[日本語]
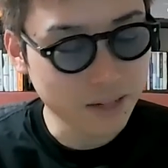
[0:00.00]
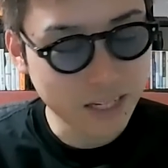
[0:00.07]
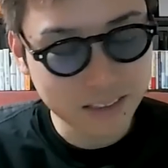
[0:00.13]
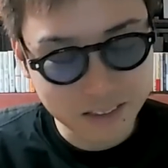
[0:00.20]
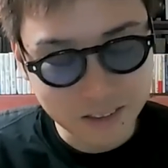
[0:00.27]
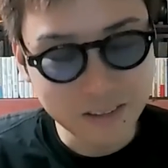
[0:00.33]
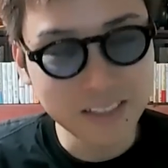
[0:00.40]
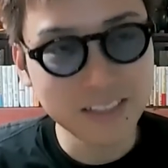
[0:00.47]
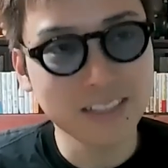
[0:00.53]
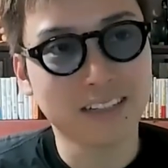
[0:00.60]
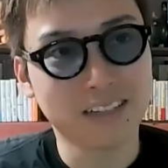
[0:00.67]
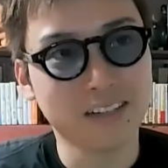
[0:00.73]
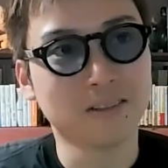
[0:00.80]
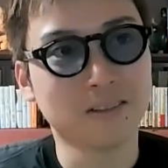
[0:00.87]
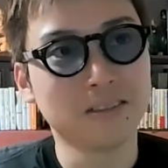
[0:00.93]
まあすごいん
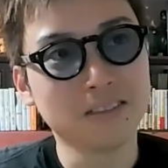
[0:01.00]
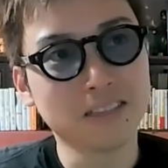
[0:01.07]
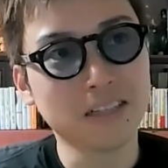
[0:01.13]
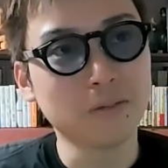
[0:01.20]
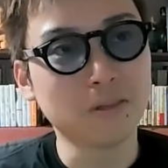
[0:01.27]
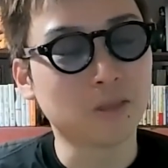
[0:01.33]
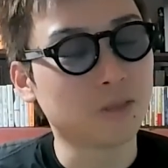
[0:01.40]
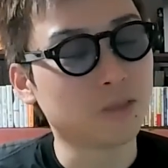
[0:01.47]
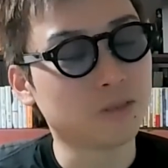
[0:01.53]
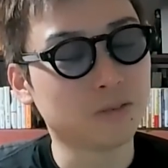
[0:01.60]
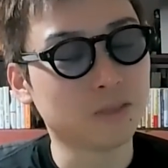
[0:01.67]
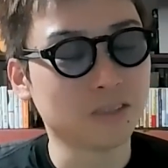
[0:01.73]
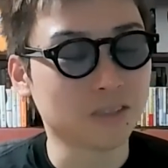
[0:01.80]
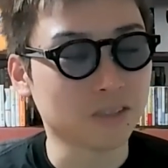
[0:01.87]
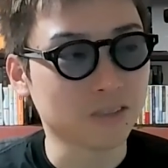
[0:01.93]
ですけど、言ってもこう
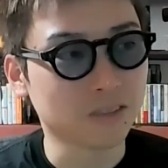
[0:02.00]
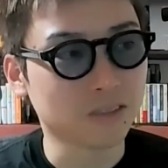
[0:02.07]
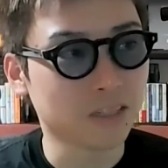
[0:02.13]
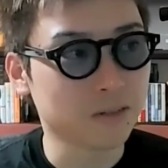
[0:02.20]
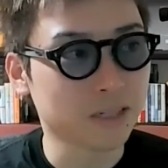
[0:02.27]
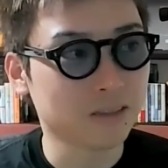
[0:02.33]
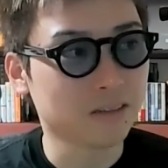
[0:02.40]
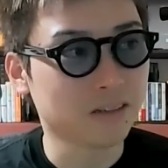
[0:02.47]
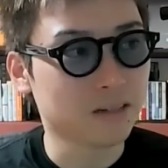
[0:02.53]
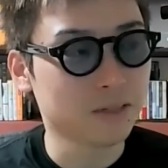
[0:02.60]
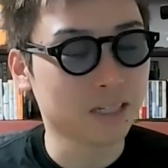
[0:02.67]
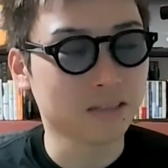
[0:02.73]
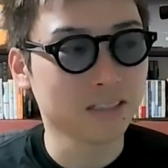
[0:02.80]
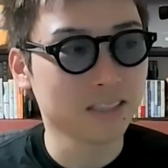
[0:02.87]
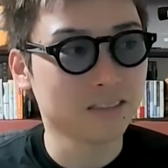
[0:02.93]
文章のレベルとか
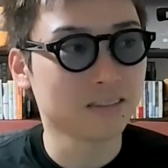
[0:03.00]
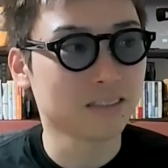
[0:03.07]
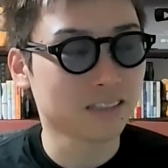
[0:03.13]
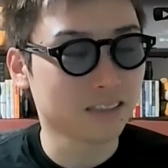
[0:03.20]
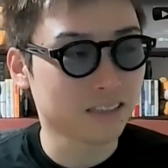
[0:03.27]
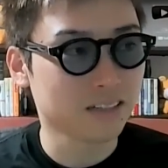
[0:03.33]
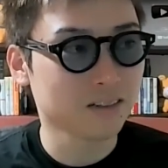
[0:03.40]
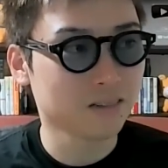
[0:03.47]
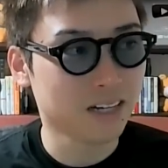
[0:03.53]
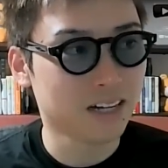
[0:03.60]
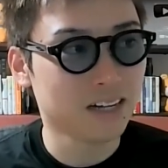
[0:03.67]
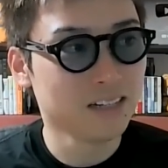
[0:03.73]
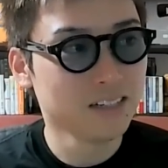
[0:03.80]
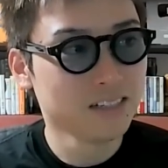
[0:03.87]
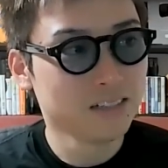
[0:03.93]
まだ低かったりと
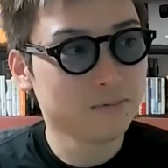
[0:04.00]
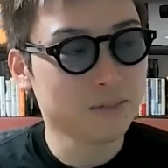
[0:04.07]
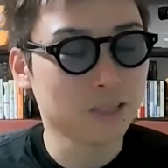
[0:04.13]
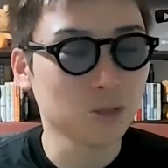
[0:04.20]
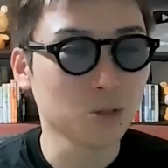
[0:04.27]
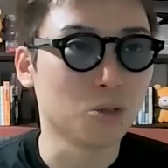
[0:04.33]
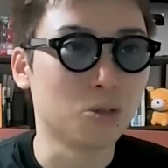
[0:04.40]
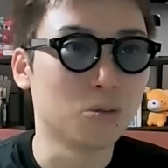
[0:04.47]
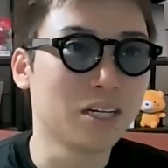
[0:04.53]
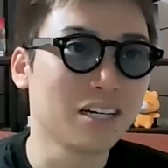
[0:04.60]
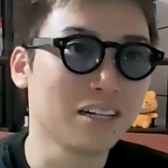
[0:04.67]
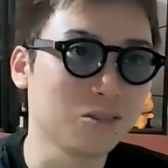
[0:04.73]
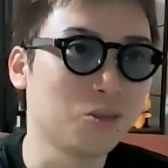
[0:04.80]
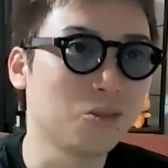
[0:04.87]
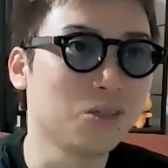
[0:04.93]
か、まあちょっとお
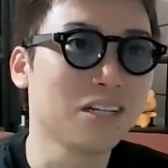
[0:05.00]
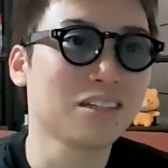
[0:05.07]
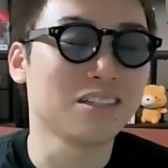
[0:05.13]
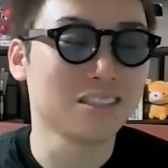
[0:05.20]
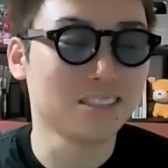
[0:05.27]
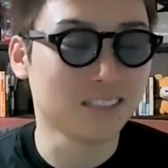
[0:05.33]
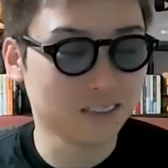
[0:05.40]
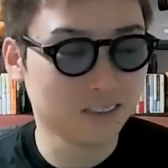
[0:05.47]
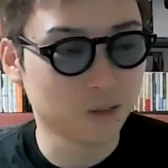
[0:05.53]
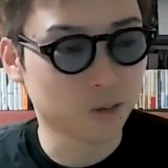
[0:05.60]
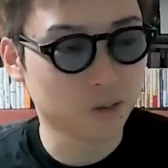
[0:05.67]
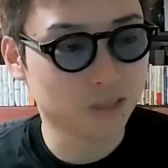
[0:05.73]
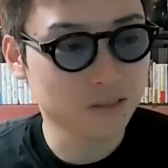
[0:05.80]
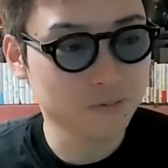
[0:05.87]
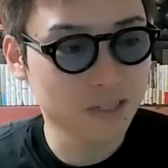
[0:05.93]
バカなところがあったりしたんですけ
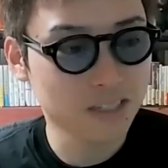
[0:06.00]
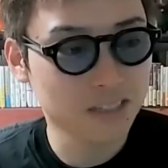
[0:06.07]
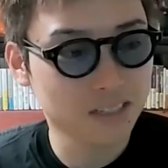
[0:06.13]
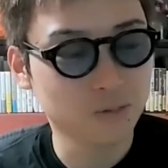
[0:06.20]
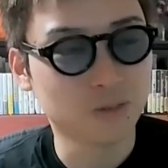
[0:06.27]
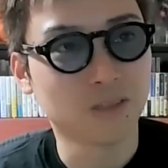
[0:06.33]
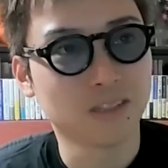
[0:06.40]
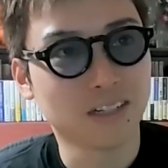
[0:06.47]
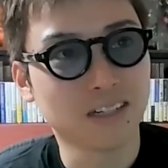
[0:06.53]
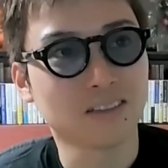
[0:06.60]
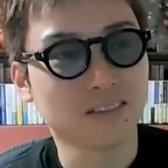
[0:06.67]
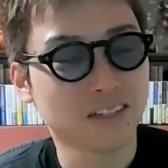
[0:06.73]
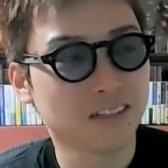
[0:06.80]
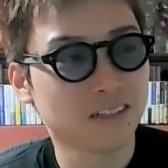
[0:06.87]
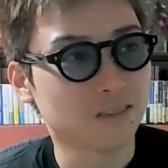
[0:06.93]
ど、GPT-4 はなん
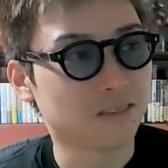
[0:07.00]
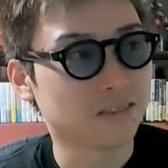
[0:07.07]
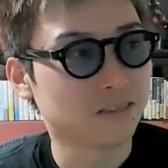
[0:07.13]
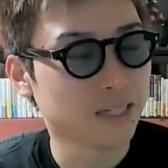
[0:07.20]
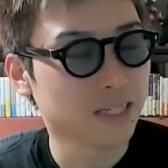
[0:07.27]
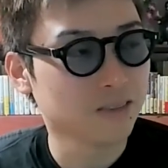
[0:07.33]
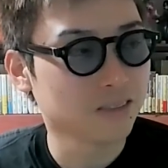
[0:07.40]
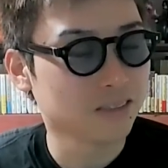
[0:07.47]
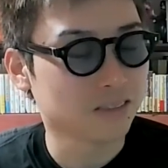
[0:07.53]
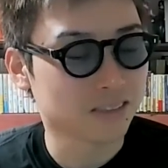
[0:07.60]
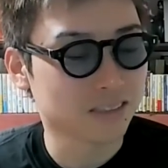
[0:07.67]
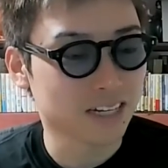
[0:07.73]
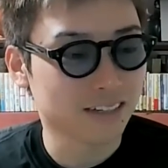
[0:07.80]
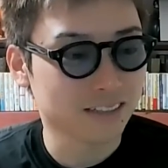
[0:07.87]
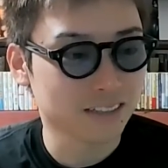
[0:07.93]
とね、こう弁護士
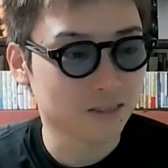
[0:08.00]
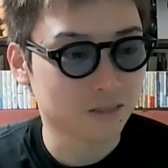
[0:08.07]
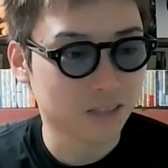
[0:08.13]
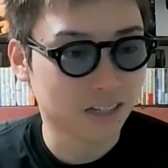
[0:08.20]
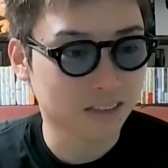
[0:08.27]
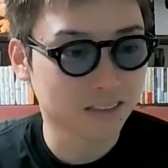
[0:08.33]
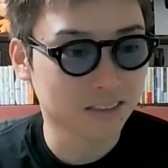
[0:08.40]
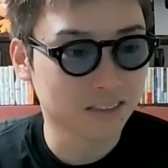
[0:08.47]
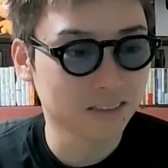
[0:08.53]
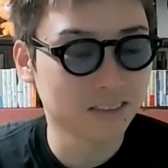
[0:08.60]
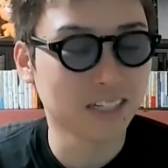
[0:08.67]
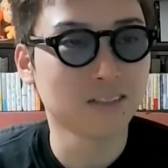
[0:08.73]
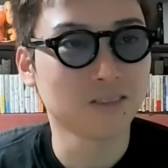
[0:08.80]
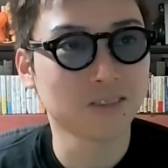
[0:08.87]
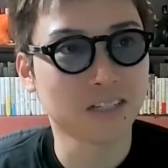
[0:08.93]
の試験に合格する
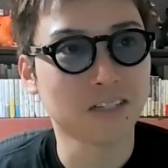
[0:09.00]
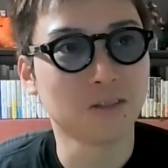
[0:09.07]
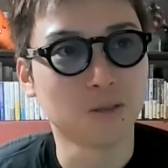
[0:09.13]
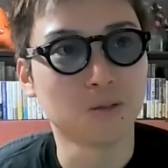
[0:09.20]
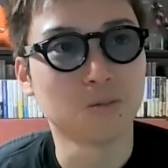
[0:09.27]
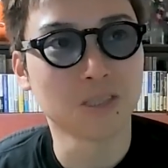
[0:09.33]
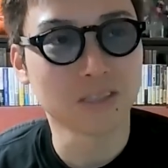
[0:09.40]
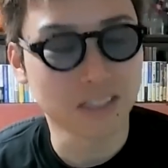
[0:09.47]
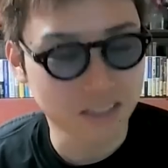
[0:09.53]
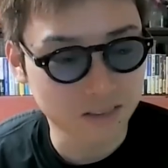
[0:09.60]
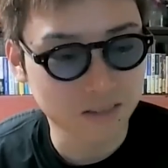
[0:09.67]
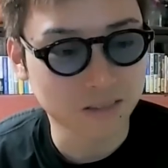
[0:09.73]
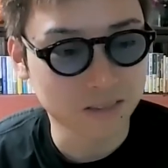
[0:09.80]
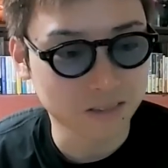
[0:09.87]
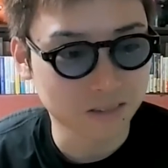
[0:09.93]
ぐらいの性能を持ってい
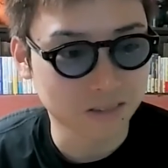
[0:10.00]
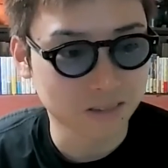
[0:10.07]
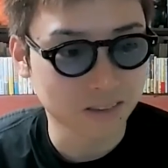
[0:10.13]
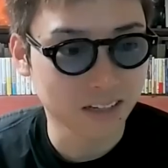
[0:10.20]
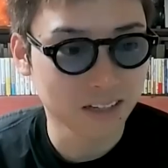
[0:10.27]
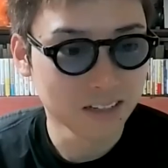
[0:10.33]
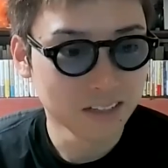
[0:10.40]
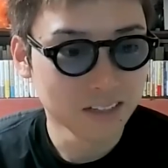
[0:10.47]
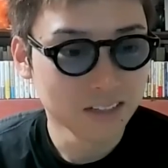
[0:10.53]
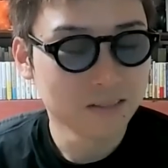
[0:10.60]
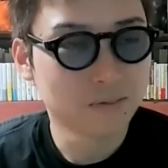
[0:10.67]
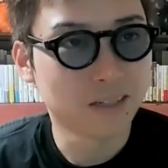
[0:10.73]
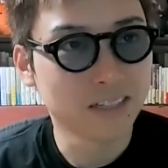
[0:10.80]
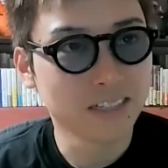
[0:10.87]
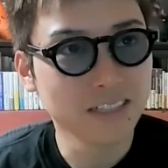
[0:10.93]
るということで、
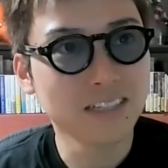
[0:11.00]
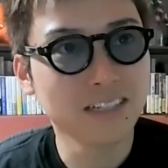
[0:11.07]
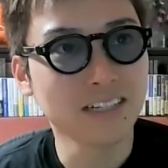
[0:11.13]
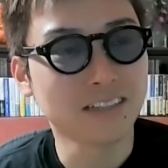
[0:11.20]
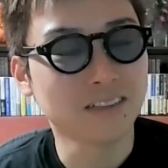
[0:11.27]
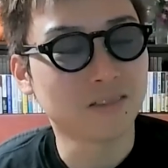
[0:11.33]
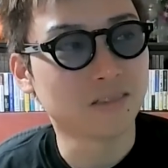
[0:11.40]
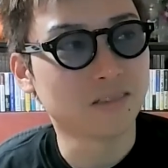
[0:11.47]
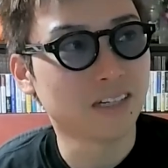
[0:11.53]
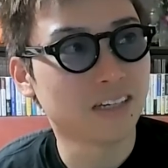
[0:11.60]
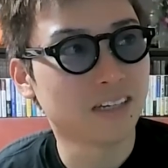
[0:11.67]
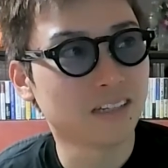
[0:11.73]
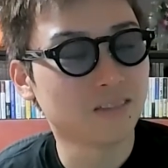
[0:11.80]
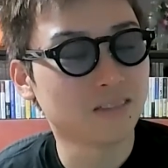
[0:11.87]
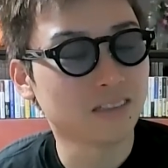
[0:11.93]
まあ一気にこう
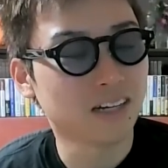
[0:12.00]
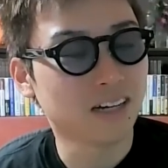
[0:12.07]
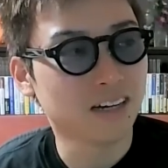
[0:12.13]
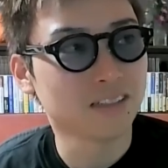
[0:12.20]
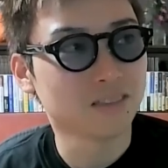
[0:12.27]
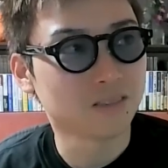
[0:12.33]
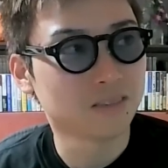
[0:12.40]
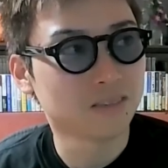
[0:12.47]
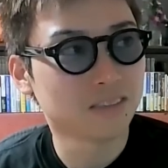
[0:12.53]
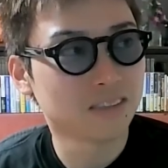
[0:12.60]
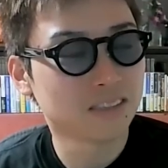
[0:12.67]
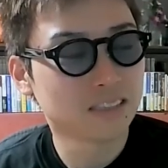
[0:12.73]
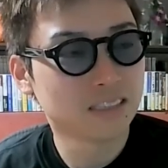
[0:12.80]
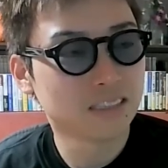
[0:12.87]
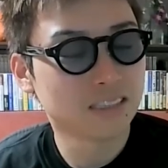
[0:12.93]
AI の
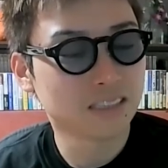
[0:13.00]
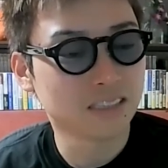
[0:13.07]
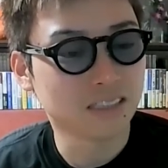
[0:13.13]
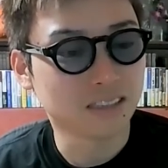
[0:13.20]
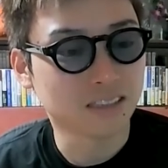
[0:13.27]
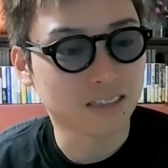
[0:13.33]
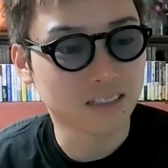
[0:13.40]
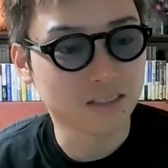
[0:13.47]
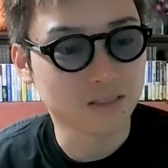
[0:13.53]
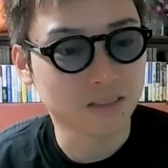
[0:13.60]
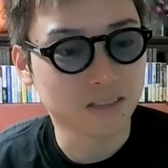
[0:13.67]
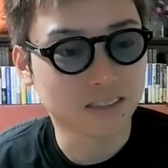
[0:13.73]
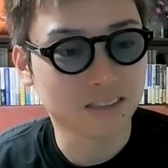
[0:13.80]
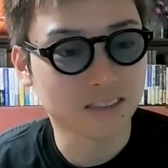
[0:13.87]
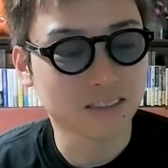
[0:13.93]
進化っていう
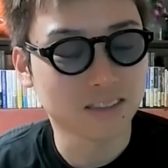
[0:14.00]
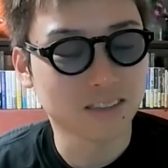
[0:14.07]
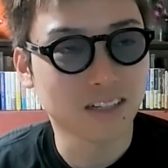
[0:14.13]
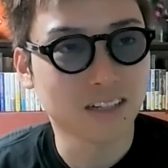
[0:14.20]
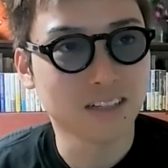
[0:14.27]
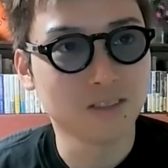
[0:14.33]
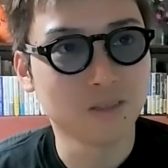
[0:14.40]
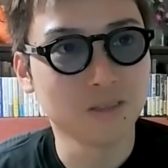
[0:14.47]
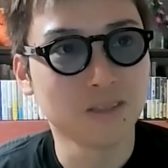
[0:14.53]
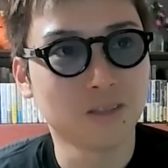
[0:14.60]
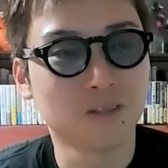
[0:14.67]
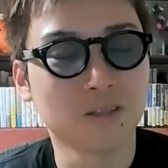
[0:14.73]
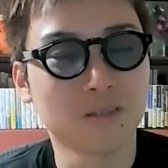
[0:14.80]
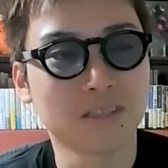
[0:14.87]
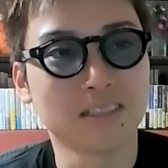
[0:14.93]
のが進んで、いよい
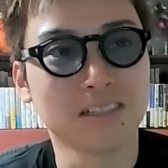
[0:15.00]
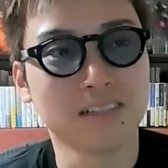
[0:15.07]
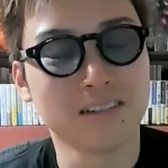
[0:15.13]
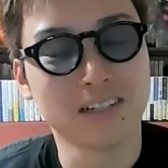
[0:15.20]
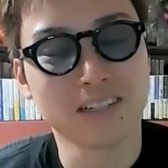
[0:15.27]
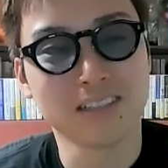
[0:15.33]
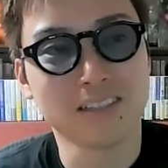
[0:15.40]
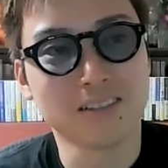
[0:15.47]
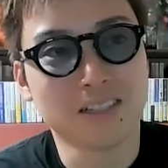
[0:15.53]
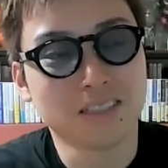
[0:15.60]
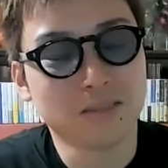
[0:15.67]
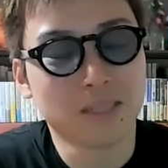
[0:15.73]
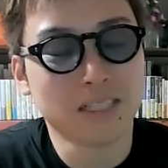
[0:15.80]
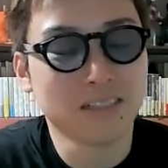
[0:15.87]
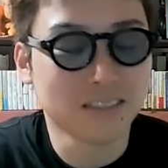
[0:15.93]
よこれはシンギュアリティの
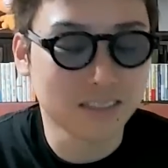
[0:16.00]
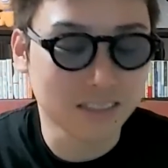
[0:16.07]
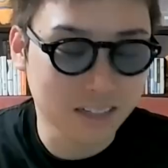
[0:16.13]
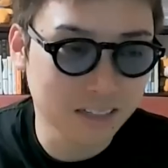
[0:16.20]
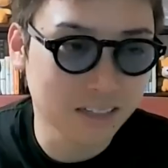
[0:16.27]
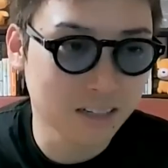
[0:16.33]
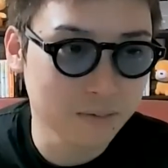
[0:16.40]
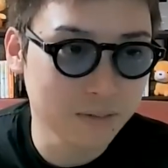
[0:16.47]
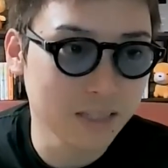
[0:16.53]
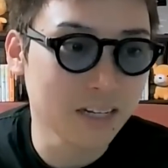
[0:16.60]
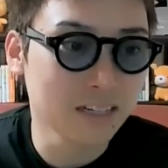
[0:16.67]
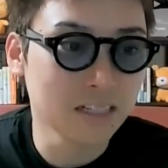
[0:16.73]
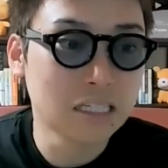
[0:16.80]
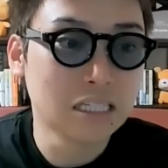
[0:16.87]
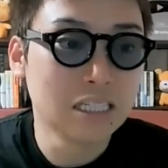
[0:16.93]
始まりなんじゃないか、み
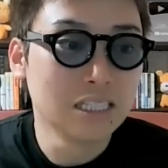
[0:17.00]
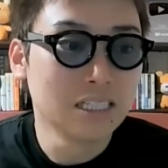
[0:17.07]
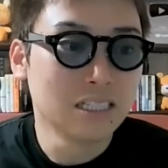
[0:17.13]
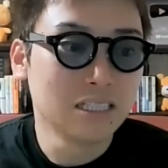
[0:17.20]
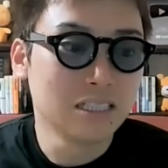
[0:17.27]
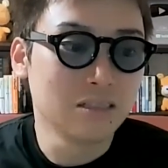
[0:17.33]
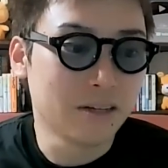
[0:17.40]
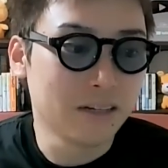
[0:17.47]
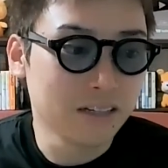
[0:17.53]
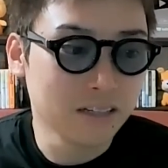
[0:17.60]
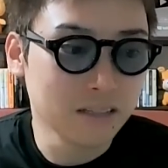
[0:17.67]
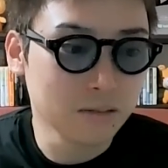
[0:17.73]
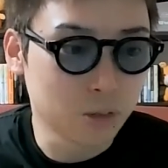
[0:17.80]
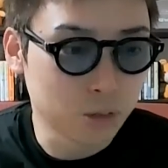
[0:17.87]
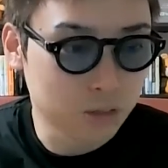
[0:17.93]
たいに言われ
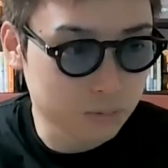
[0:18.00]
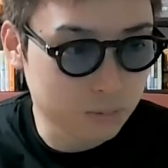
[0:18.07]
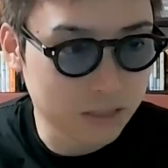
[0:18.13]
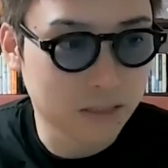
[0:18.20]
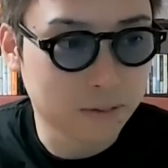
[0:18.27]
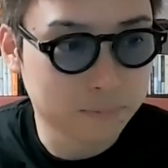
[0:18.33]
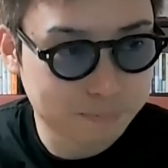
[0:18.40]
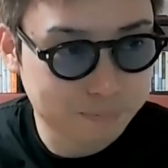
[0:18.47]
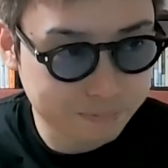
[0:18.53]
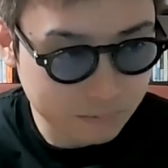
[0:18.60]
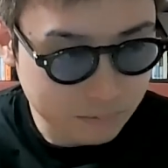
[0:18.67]
たりもしました。